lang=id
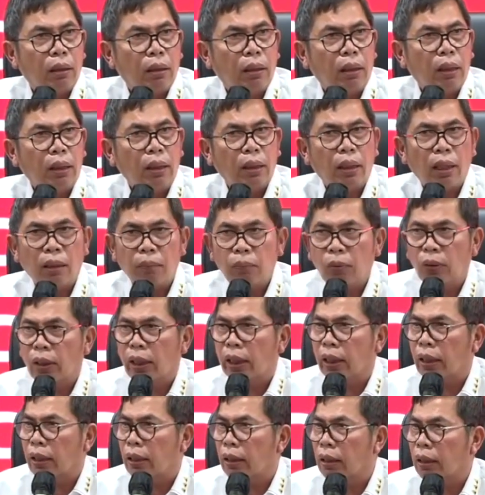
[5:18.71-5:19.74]
Ini nggak
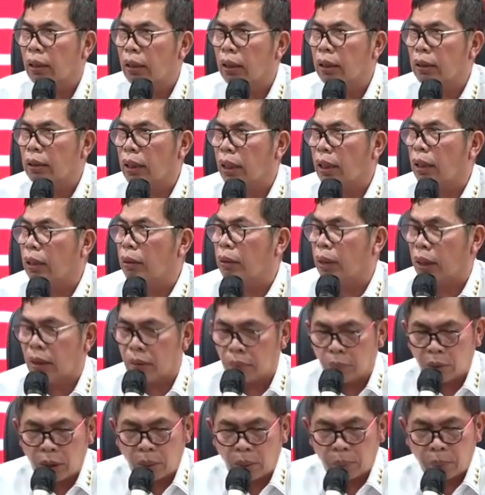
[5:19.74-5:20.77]
boleh. Ini saya ingin
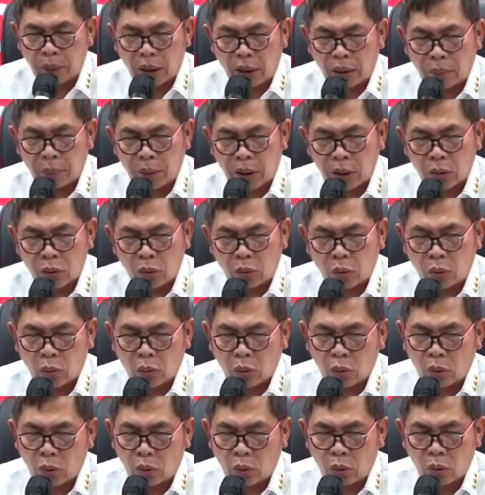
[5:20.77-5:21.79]
menyampaikan kepada
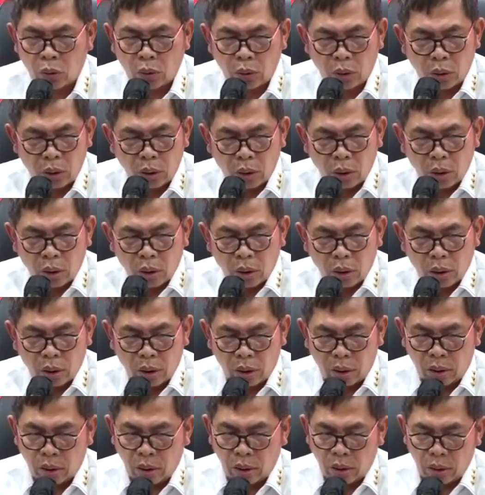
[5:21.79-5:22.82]
seluruh
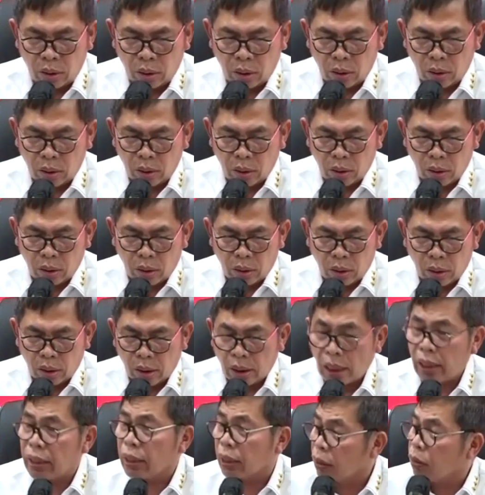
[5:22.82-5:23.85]
uh,
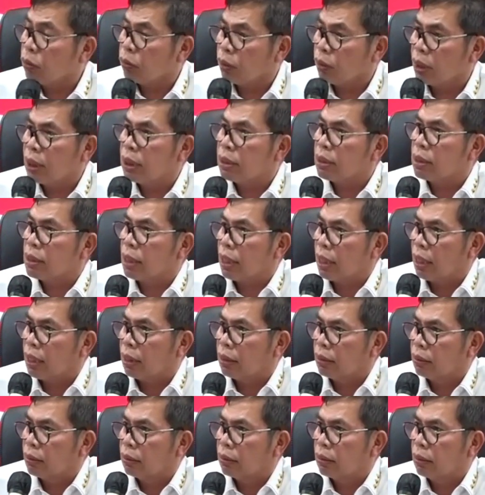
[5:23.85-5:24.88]
rakyat
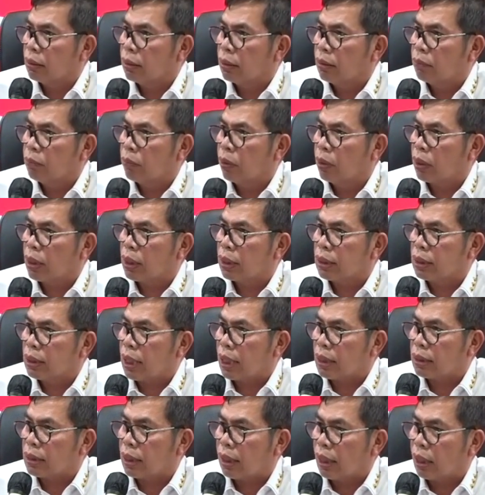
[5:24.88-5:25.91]
Indonesia bahwa
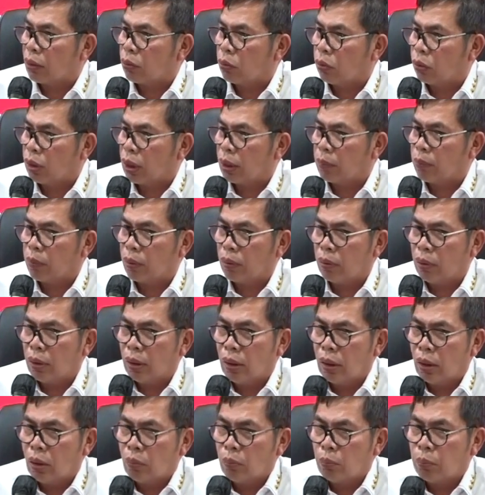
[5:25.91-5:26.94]
Kejaksaan Agung ini
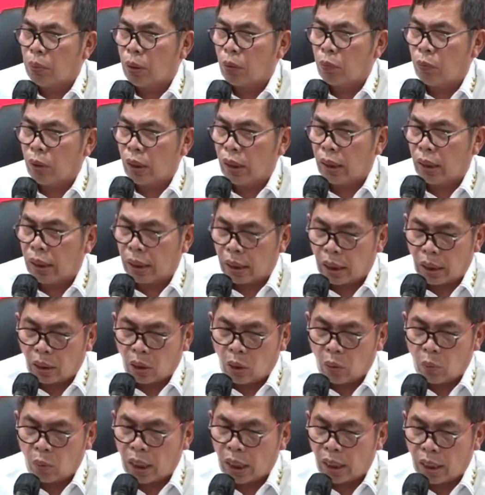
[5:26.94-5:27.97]
berwiliki
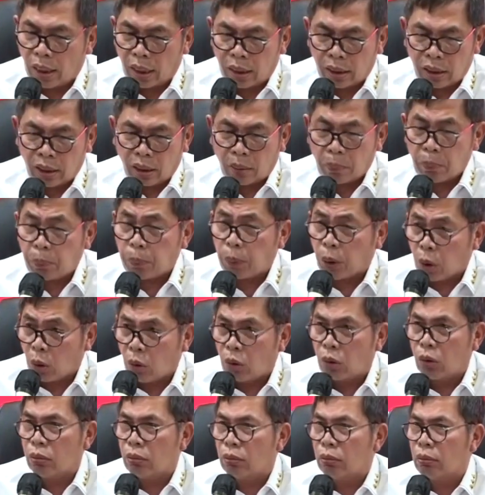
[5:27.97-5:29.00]
kewenangan yang
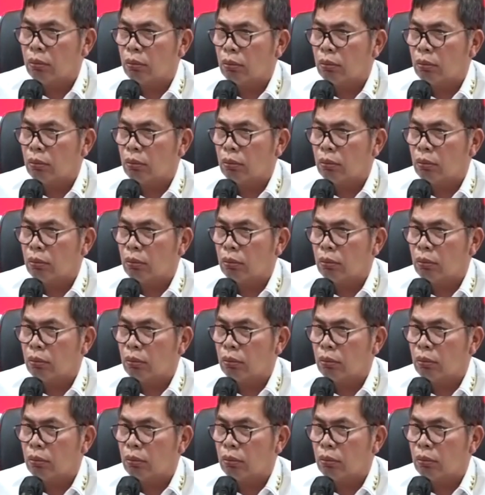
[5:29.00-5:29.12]
penuh